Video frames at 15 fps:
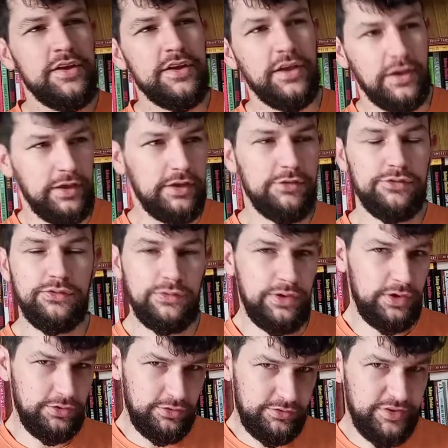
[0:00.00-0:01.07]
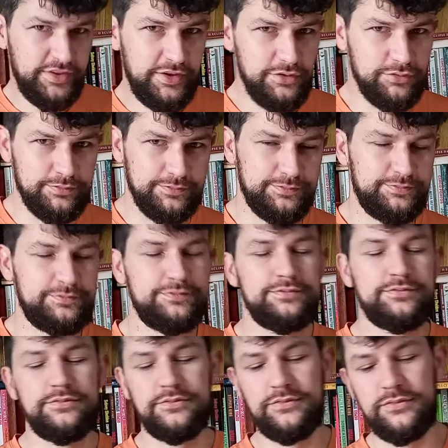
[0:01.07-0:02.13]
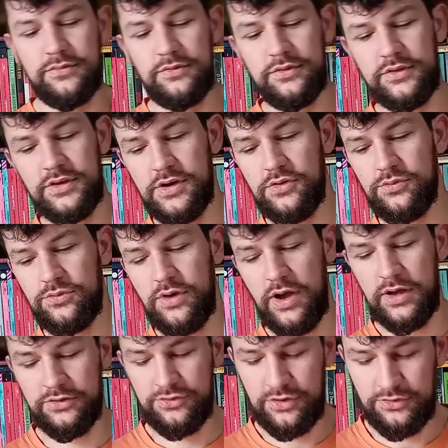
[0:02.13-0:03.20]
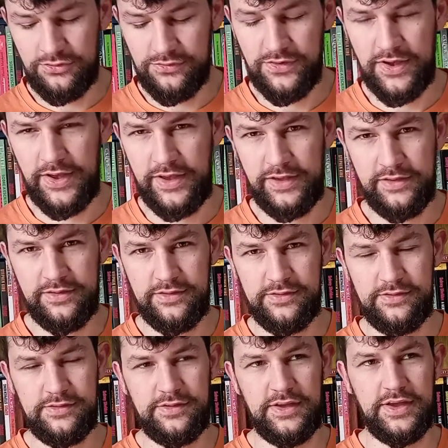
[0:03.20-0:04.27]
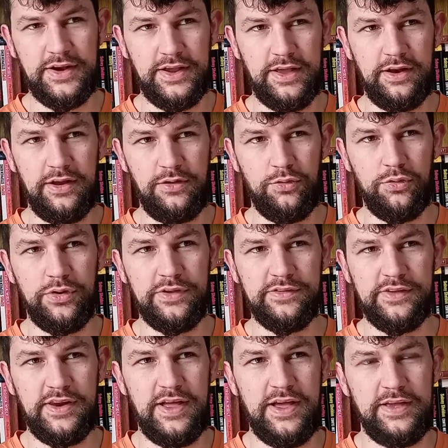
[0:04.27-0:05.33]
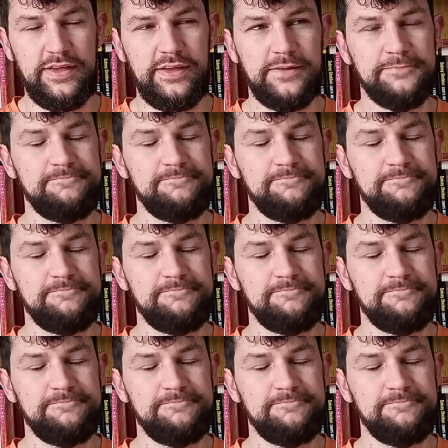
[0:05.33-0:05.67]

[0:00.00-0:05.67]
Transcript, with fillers: Isso em 91. Então a gente vai ter aquela coisa lá que